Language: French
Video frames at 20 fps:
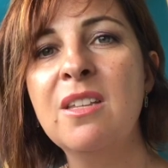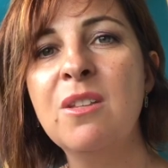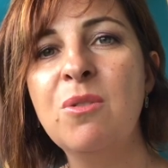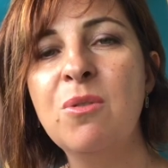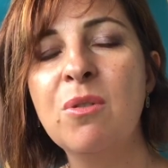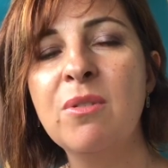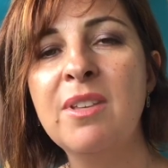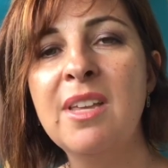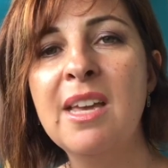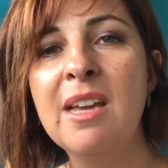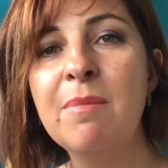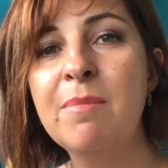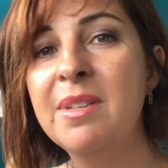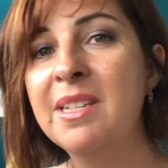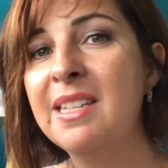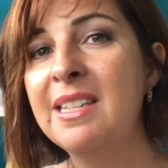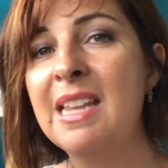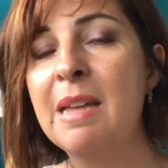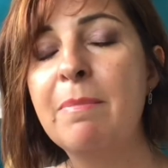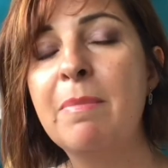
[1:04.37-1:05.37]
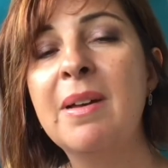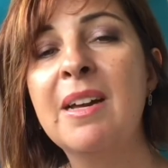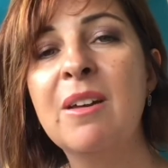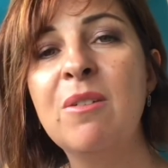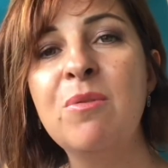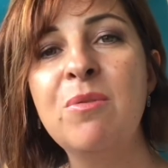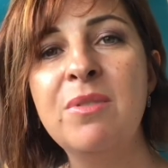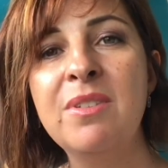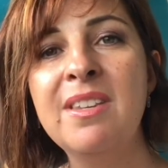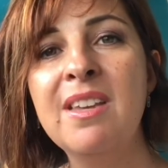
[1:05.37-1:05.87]
sur Terre mais qui n'a pas
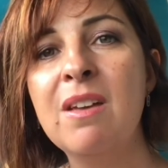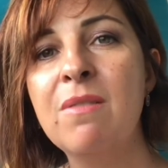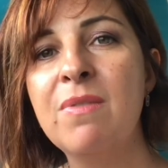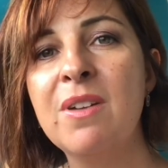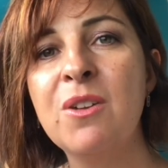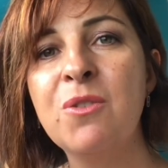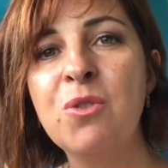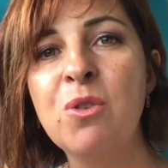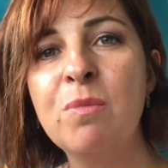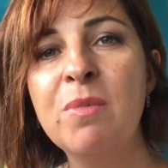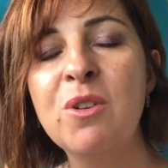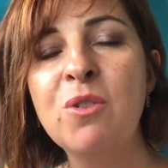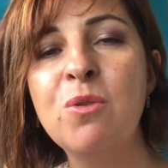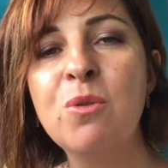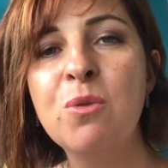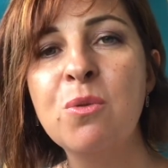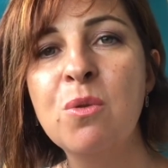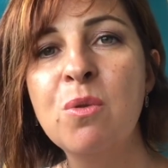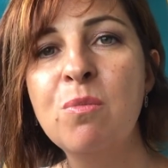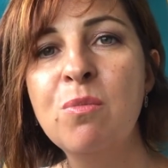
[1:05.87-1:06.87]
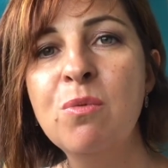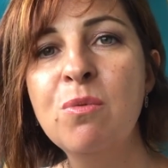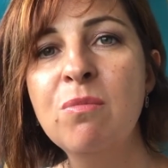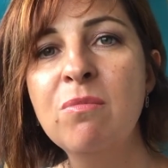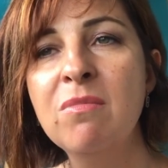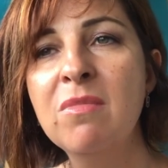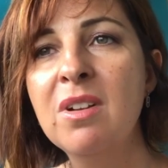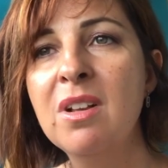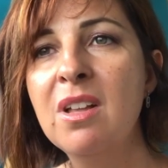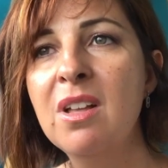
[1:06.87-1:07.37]
réussi à faire chemin jusqu'au bout,
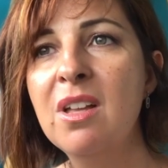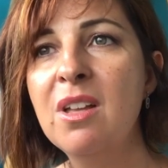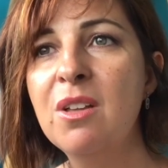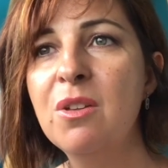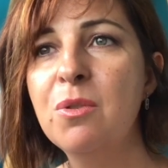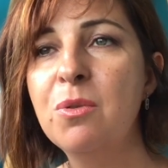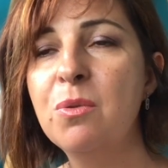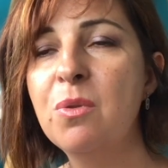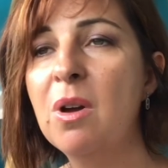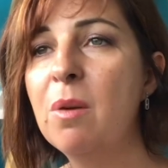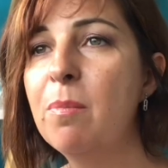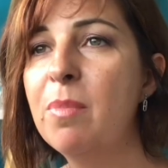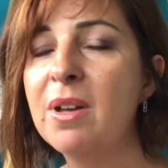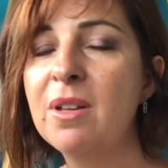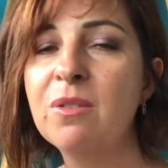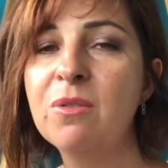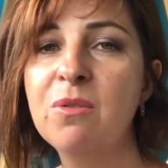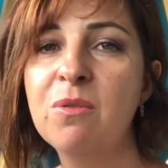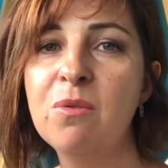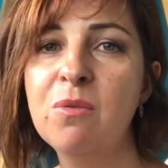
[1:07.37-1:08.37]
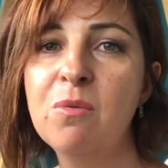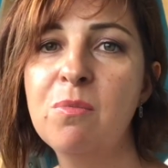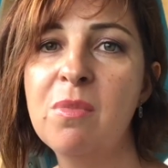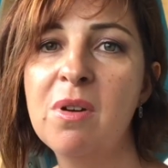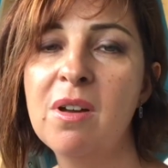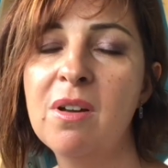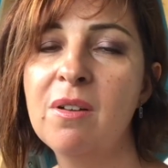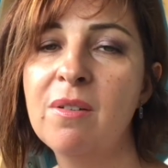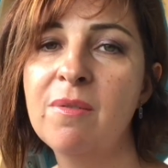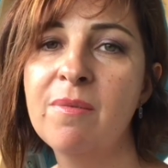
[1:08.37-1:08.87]
soit parce que,
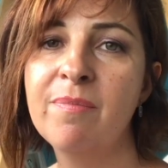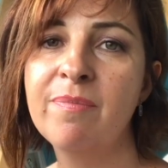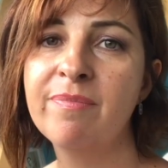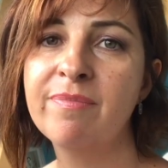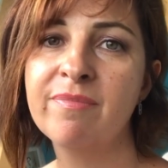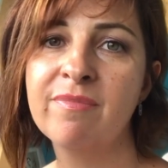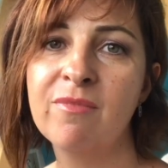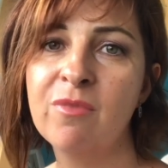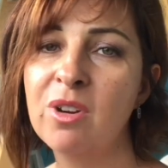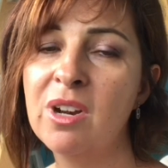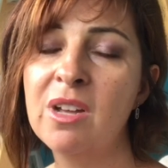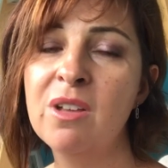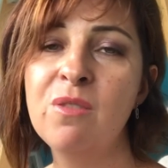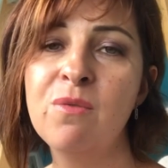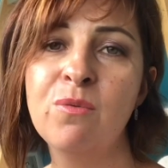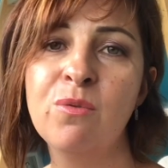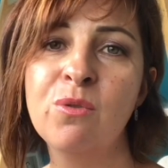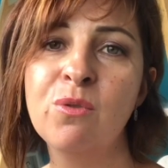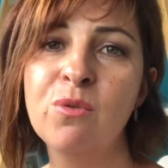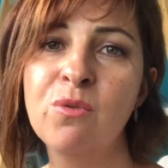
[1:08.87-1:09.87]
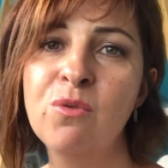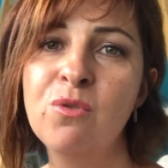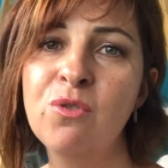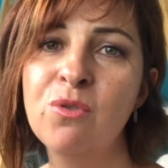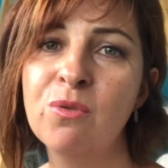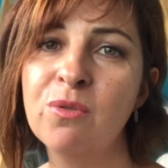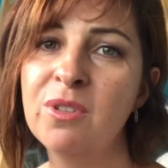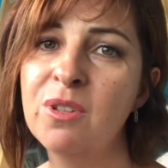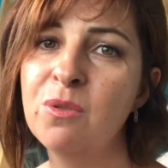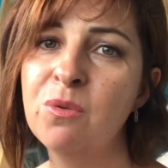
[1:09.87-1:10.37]
ben voilà, une fausse couche,
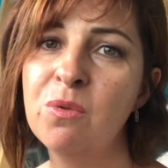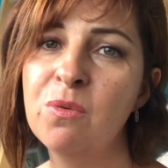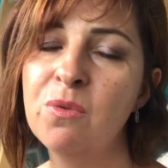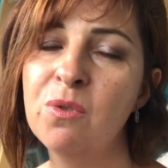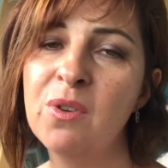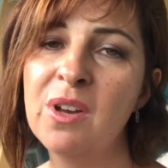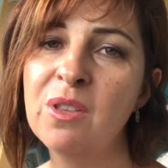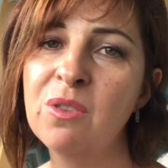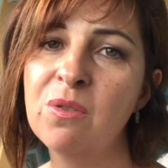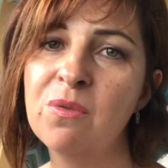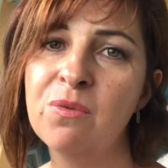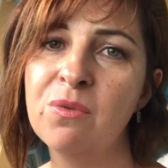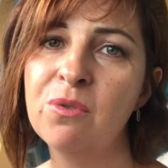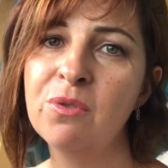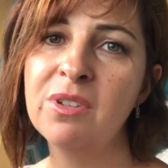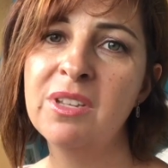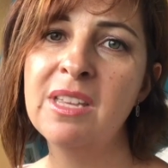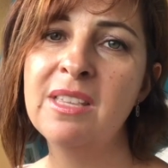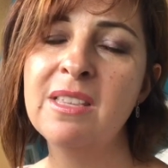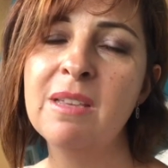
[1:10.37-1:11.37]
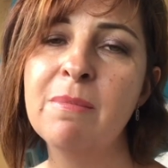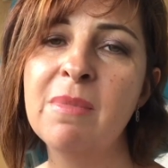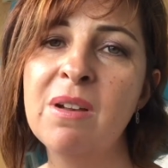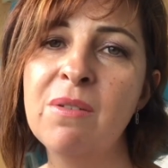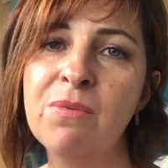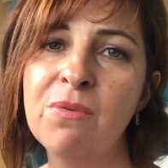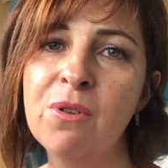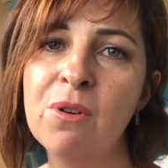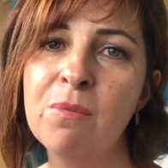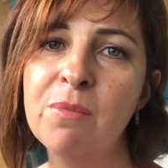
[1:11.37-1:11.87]
donc c'est souvent un enfant qui a été mal
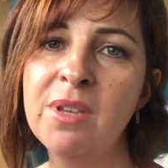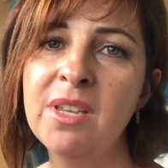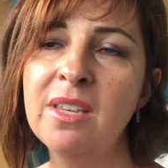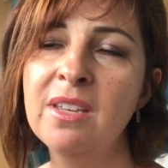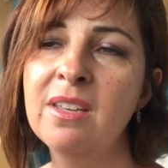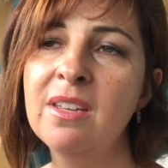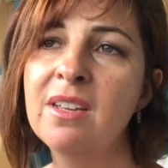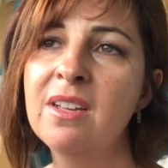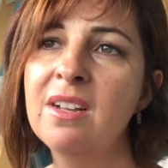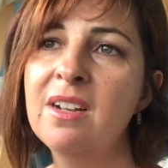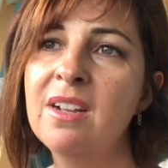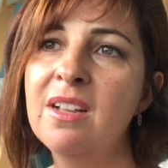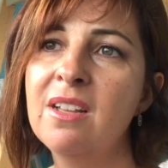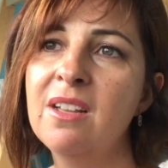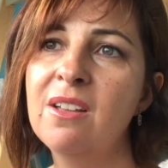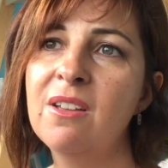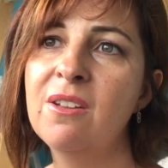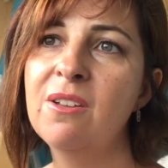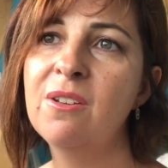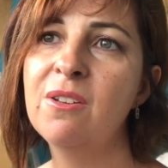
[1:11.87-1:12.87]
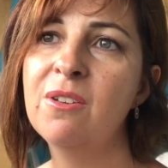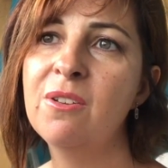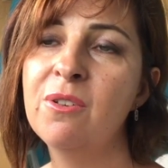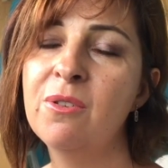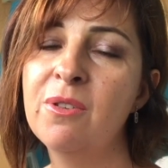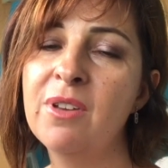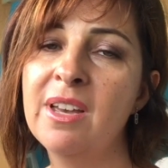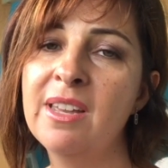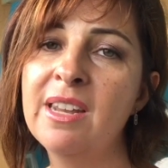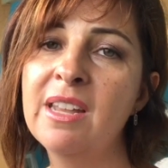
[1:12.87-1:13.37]
formé, euh,
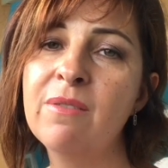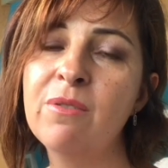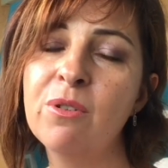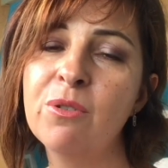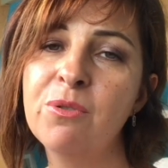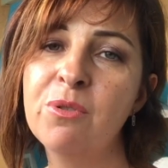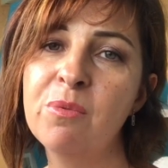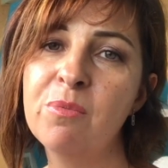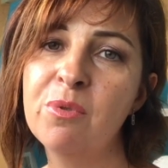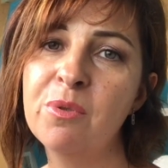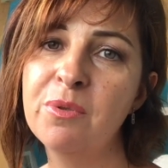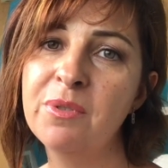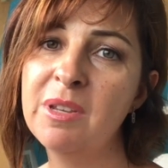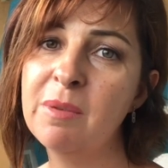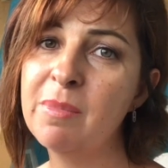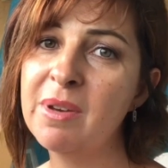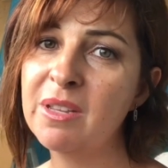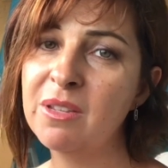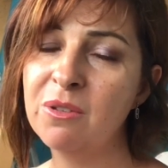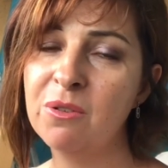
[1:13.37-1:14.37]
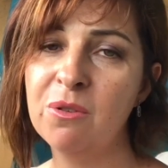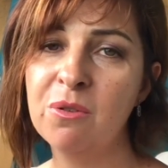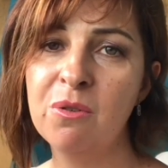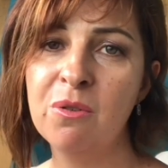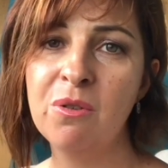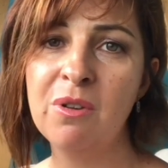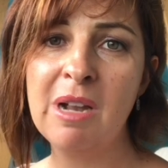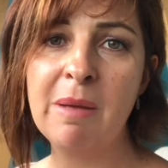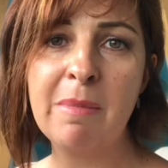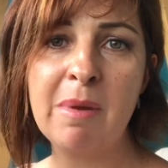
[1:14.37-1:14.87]
un avortement, c'est parce que
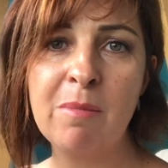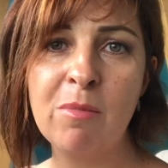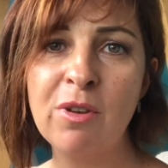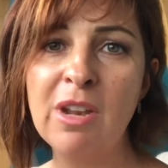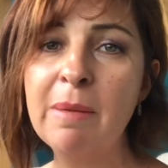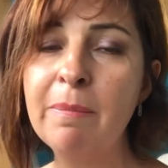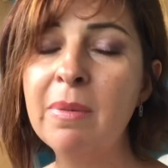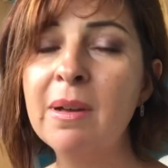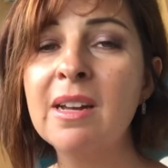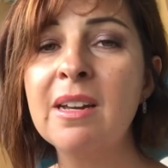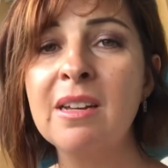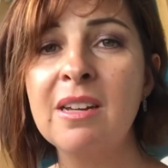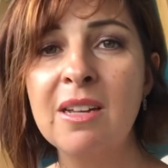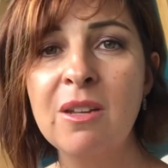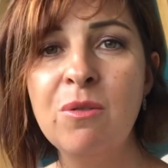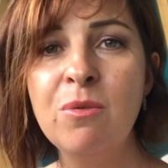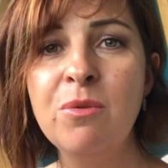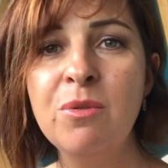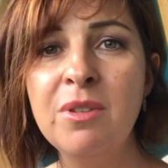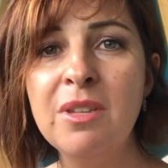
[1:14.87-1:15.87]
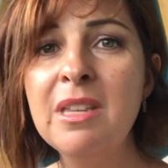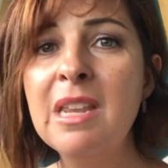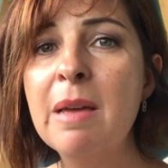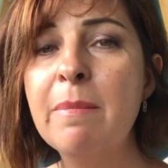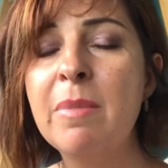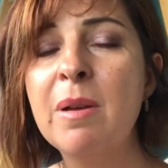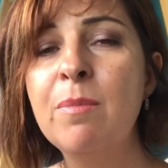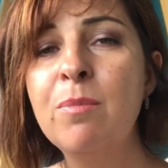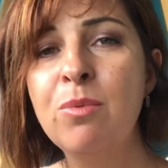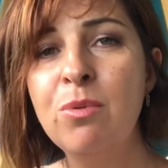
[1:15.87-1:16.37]
la maman n'a pas réussi, n'a
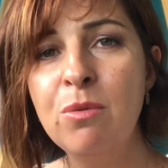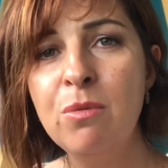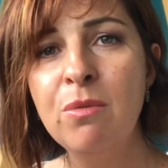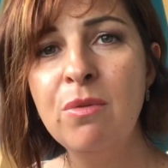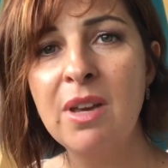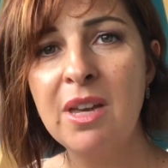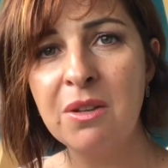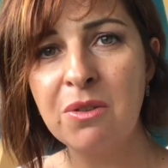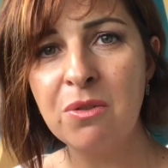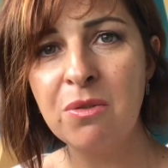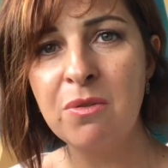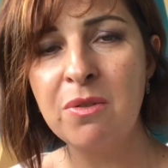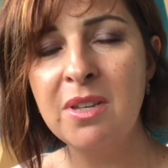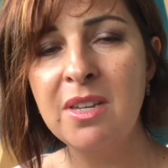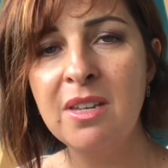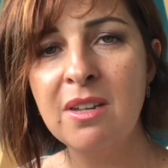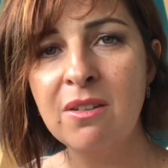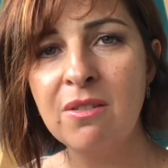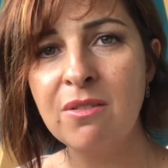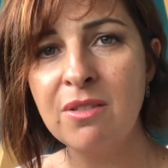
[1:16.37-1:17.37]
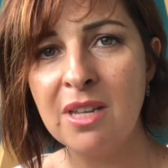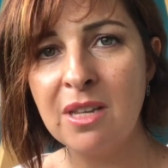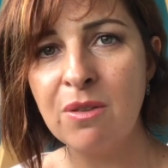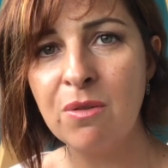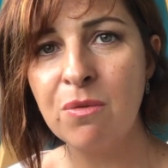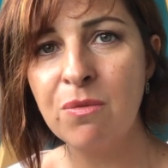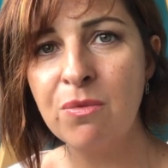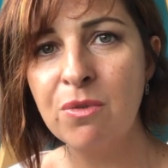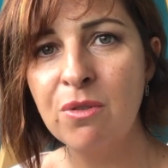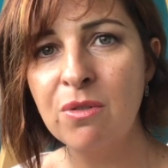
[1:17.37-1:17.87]
pas pu accueillir cet
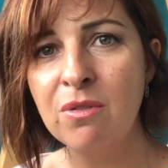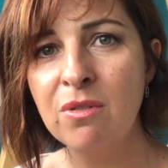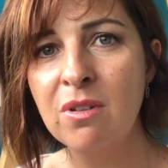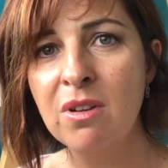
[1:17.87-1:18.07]
enfant,